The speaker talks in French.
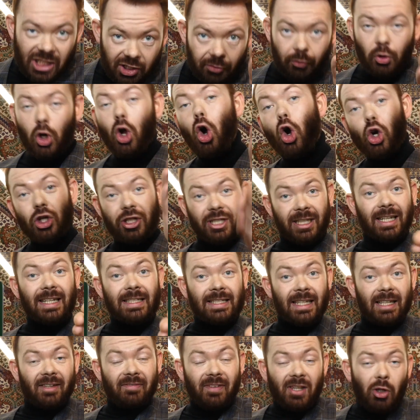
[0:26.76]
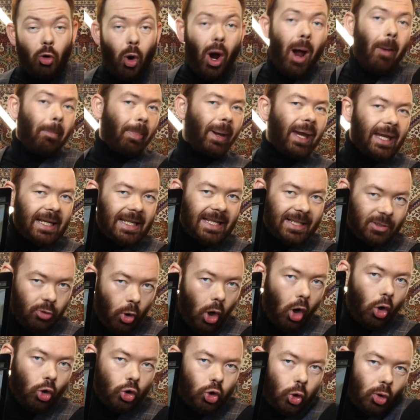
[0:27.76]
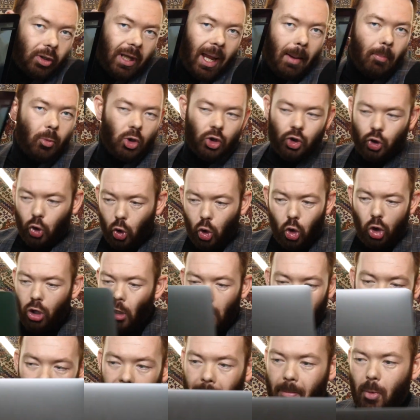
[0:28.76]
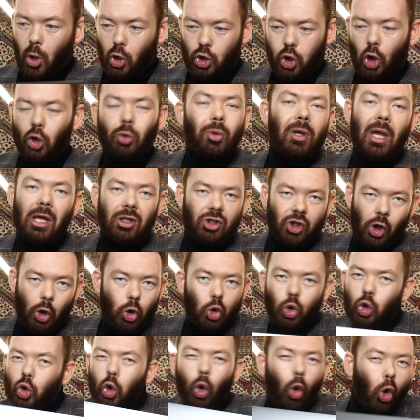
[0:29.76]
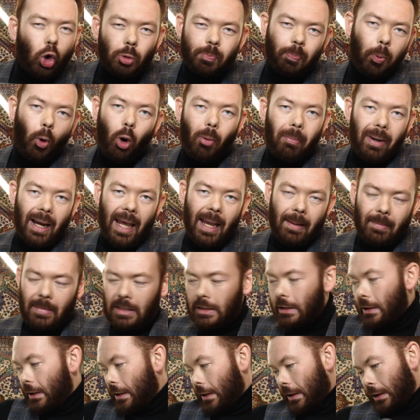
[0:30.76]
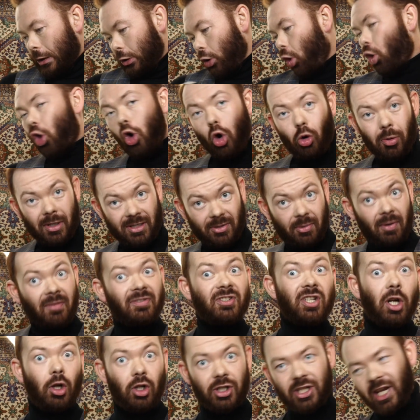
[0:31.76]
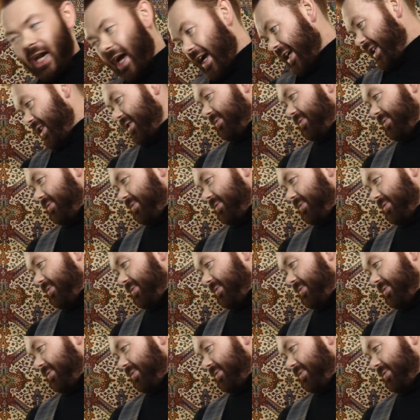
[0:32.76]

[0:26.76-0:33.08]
J'ai voulu enregistrer cette vidéo après qu'il soit retourné à Moscou, mais aujourd'hui il y a déjà eu trop de problèmes, donc on va suivre ça en direct.